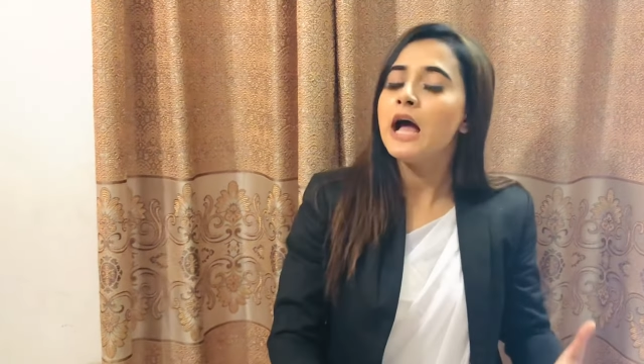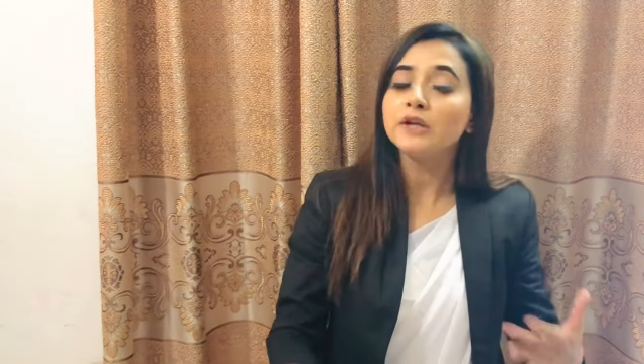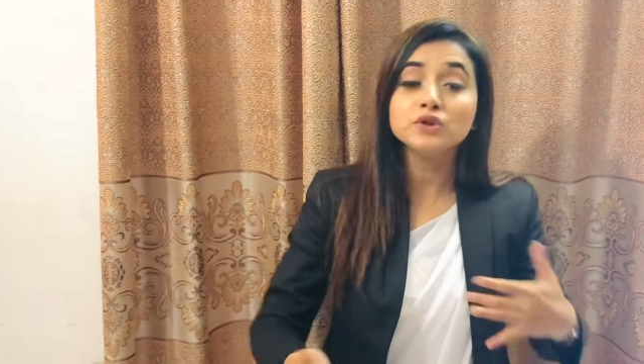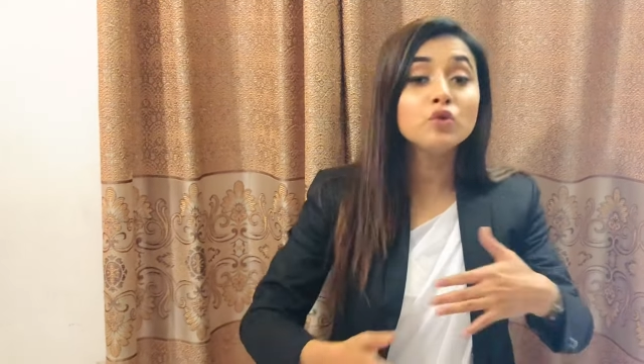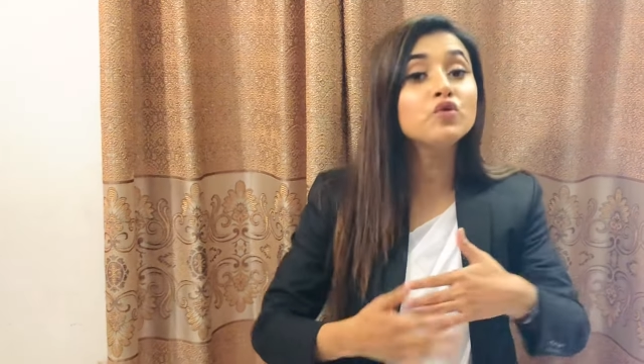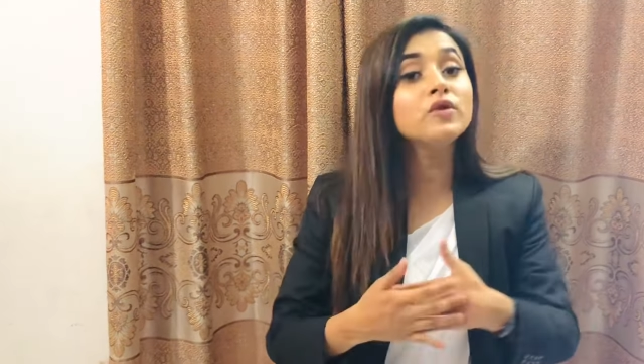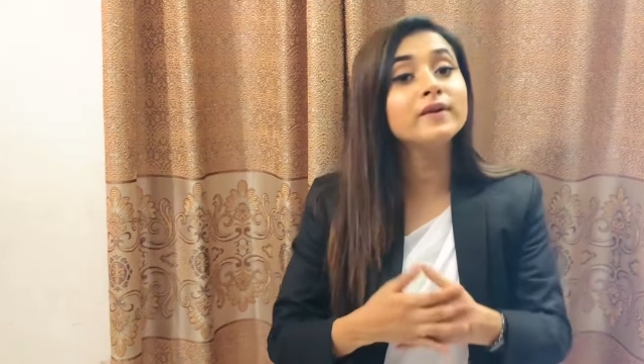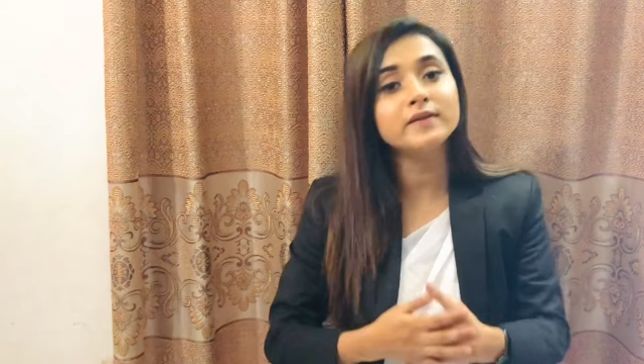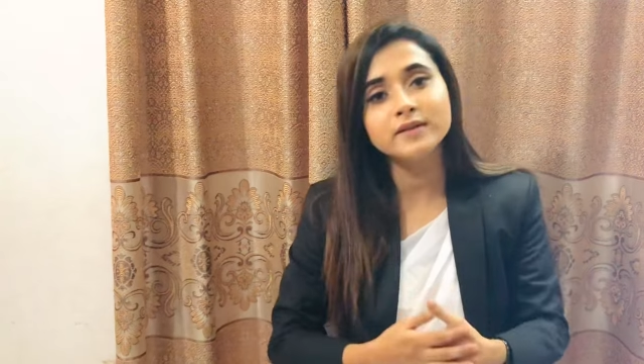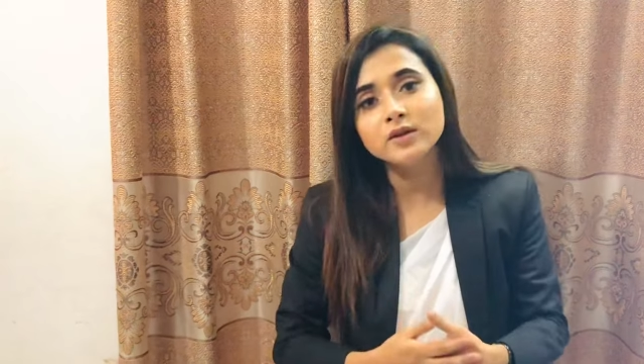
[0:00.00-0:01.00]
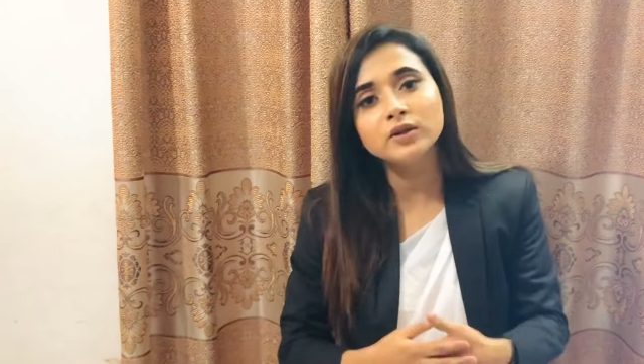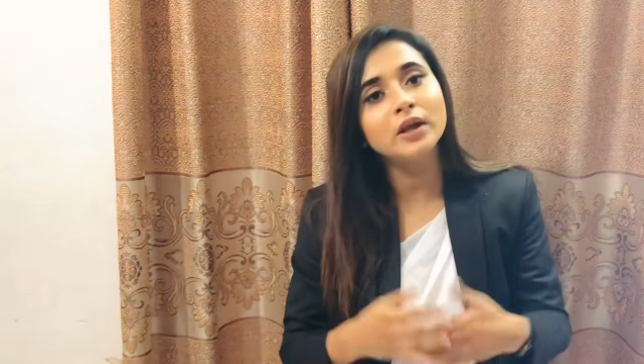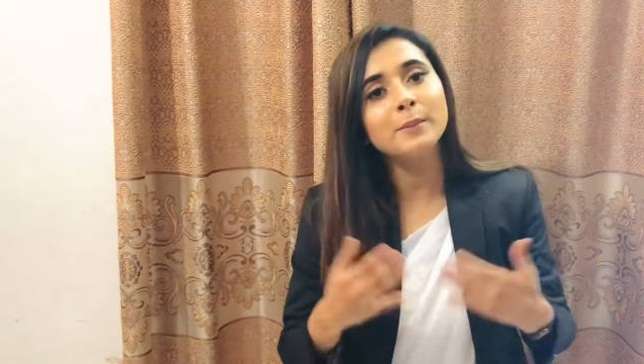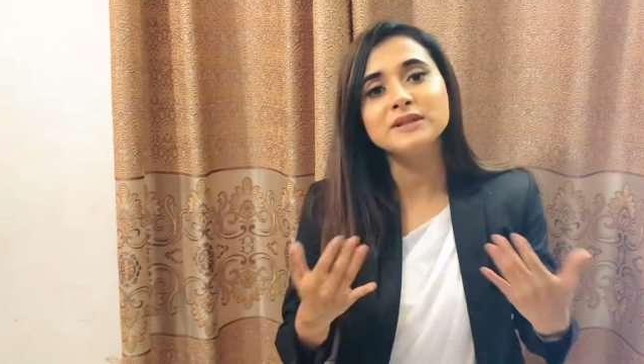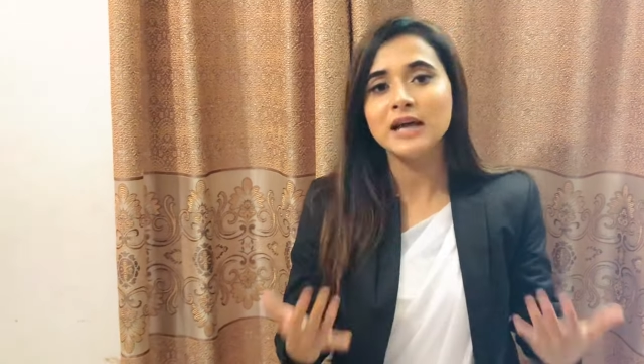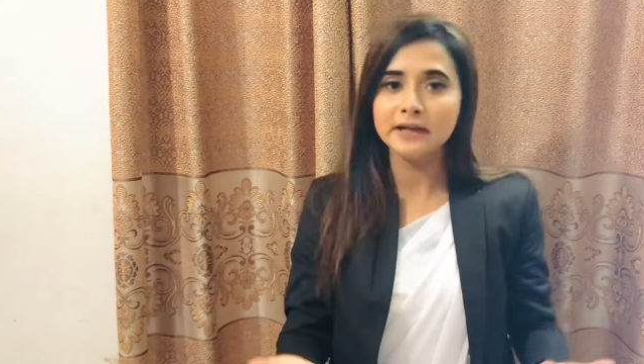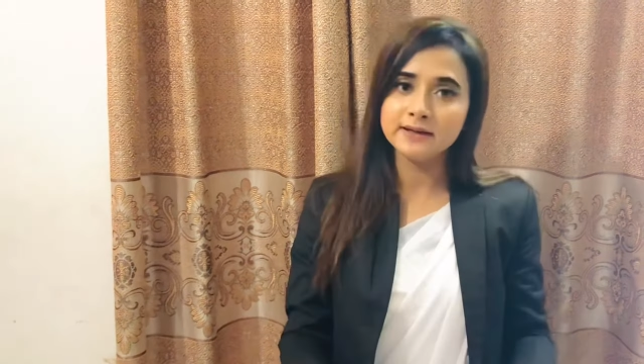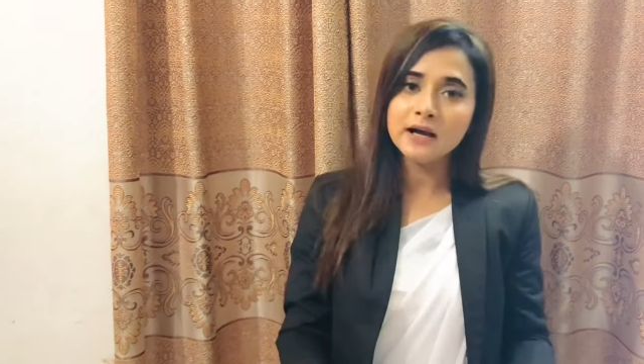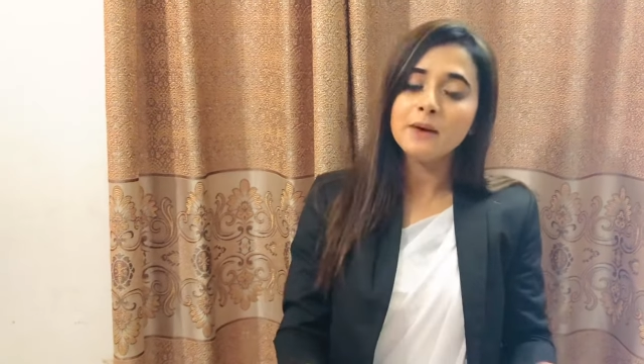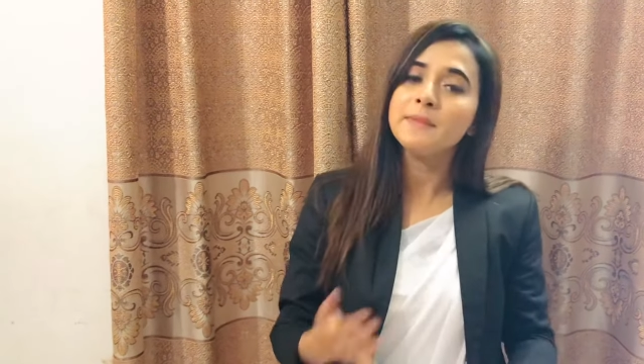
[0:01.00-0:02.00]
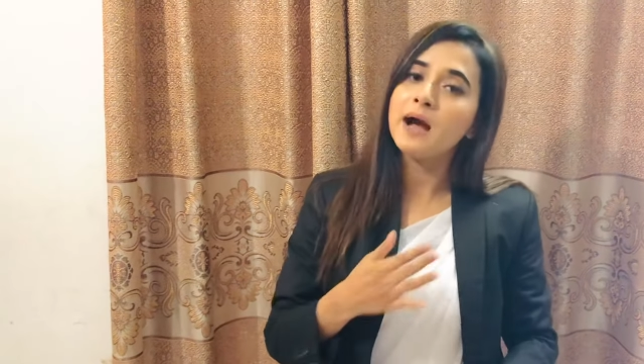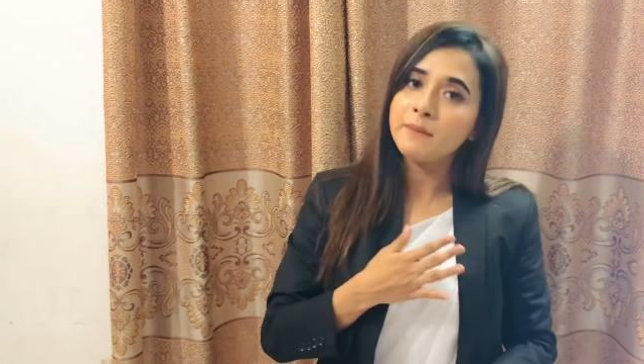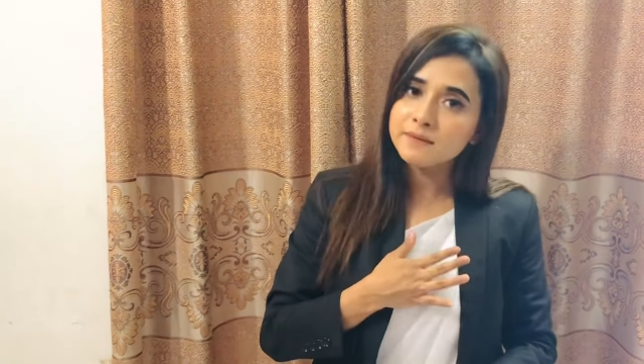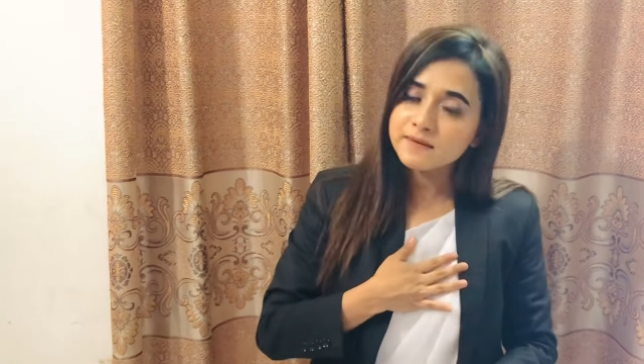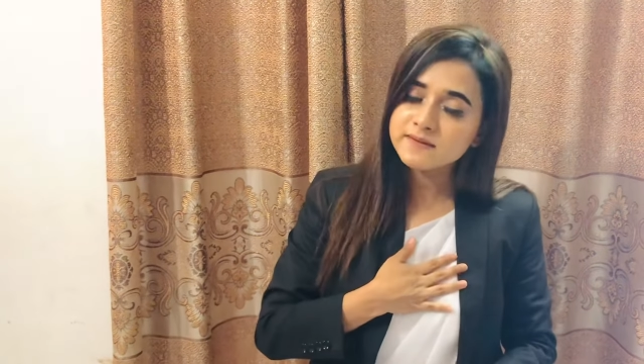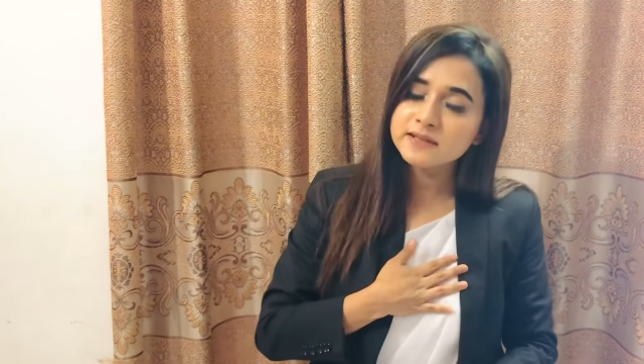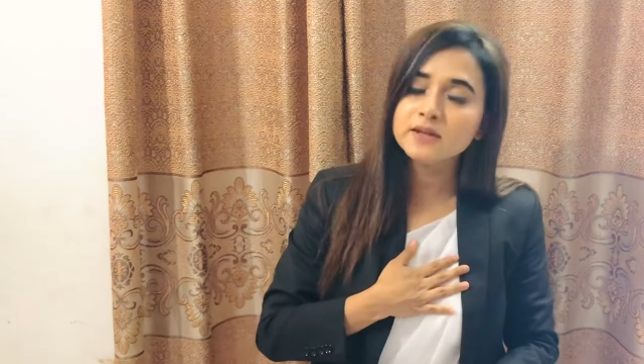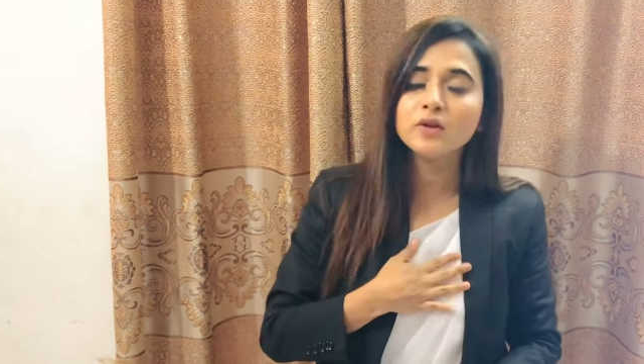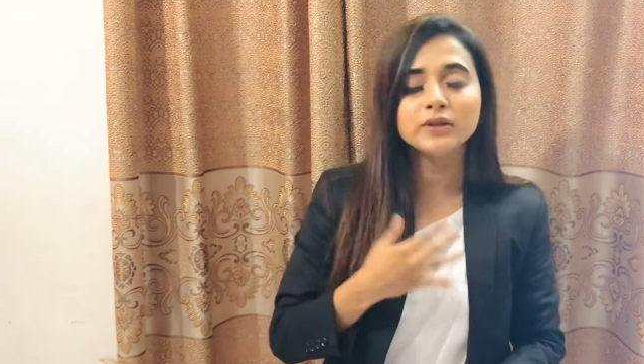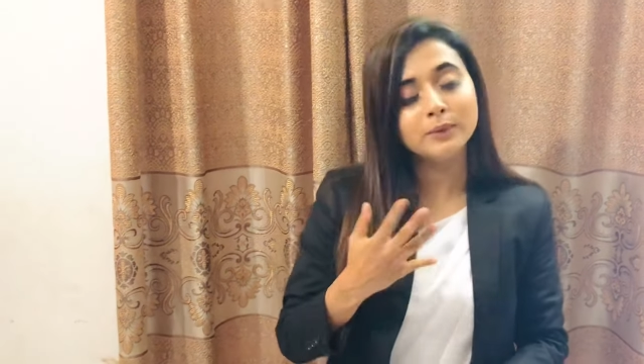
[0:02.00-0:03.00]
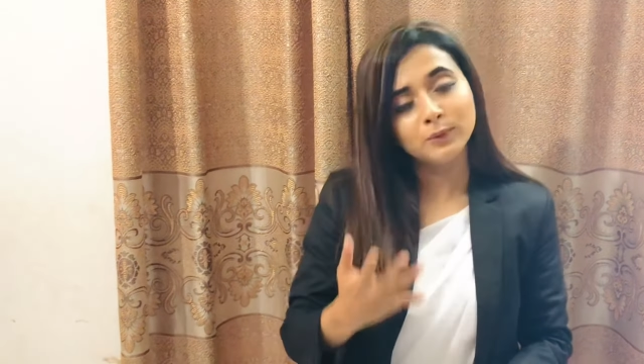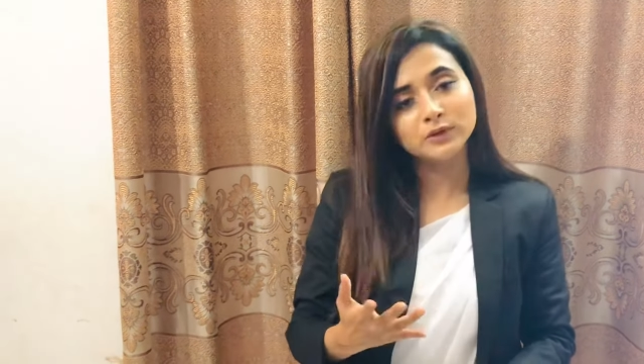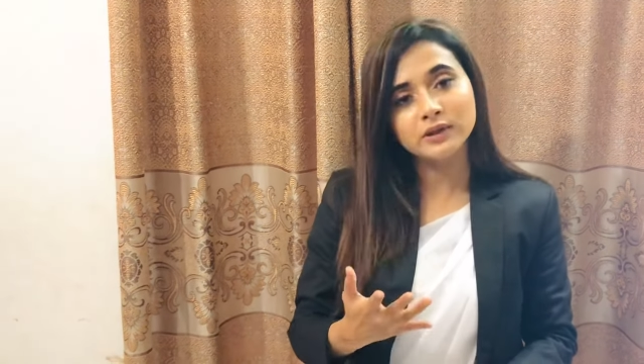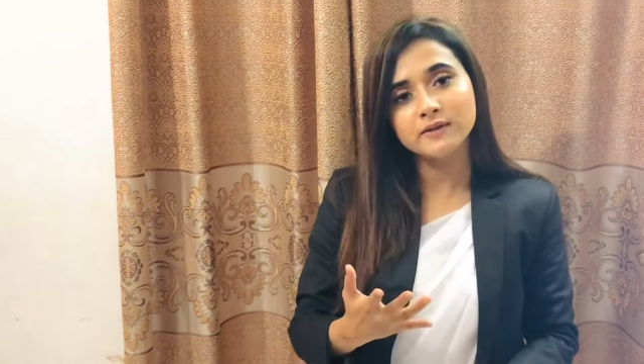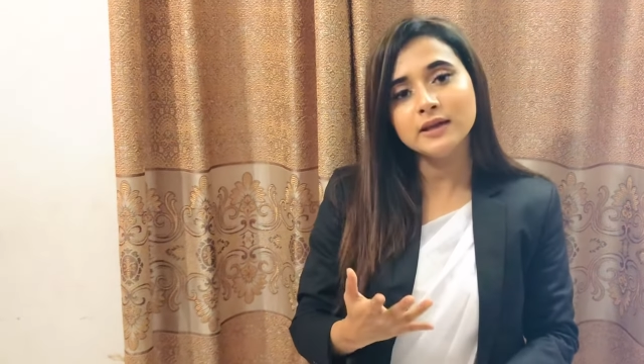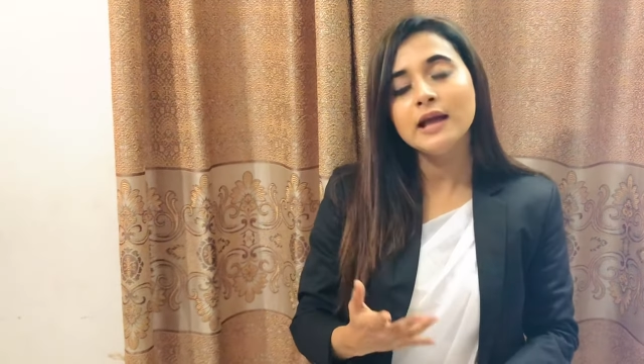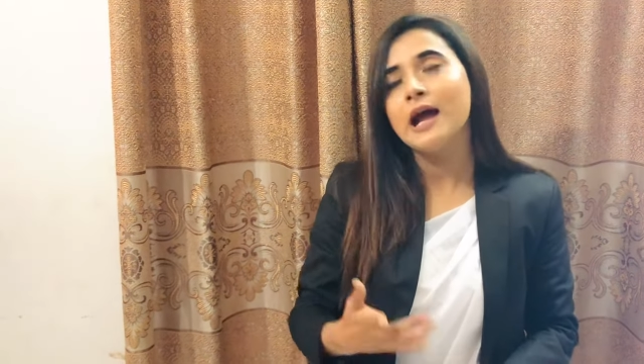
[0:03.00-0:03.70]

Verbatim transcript: আসলে অন্য ভার্সিটির কথা আমি জানি না আমি আমার ভার্সিটির কথাই বলতেছি